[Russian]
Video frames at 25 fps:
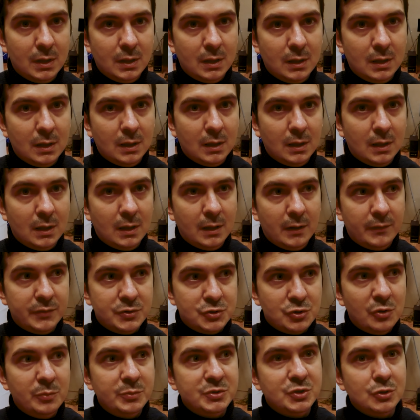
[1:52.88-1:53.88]
в
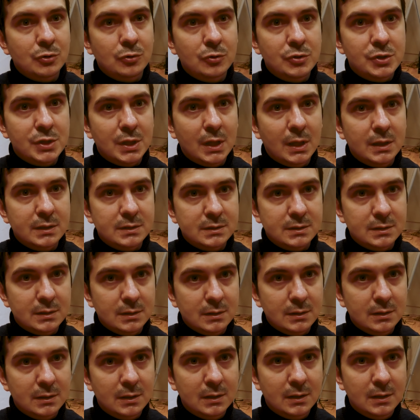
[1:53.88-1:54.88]
чем
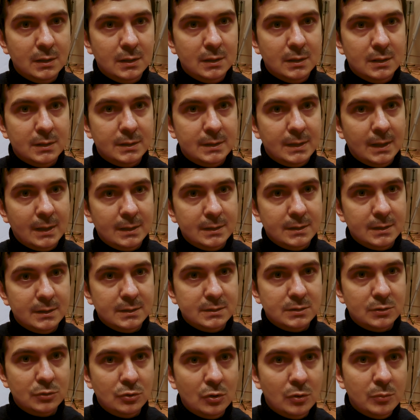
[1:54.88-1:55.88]
заключается
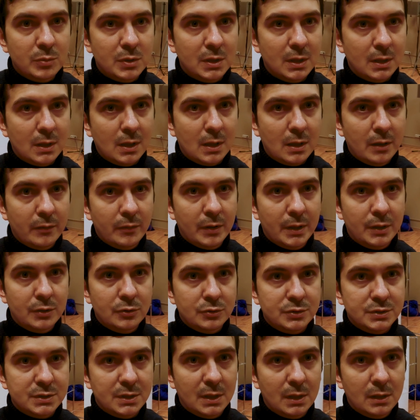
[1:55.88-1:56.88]
данная съемка, какова
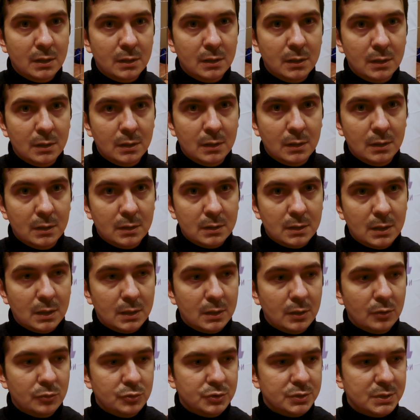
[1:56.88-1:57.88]
ее цель.
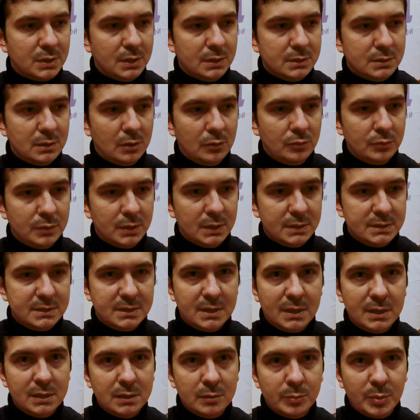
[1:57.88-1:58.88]
Как я уже сказал, у нас
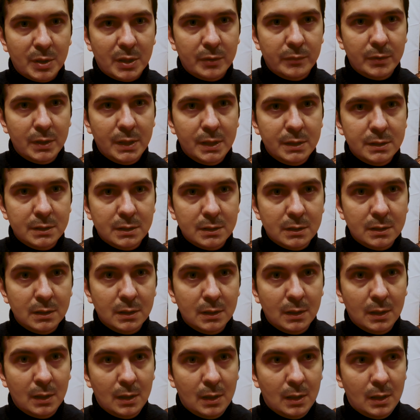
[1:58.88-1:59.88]
три
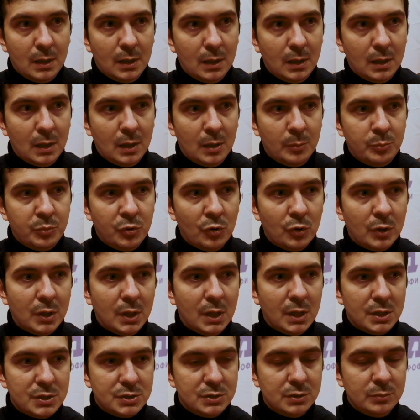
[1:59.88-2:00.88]
направления. А, по
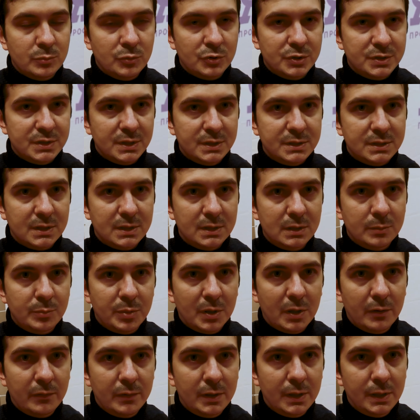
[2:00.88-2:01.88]
каждому из этих
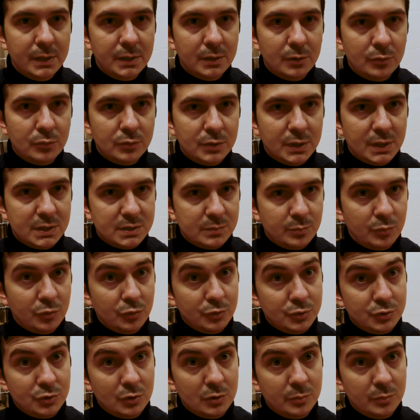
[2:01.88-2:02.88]
направлений у нас будет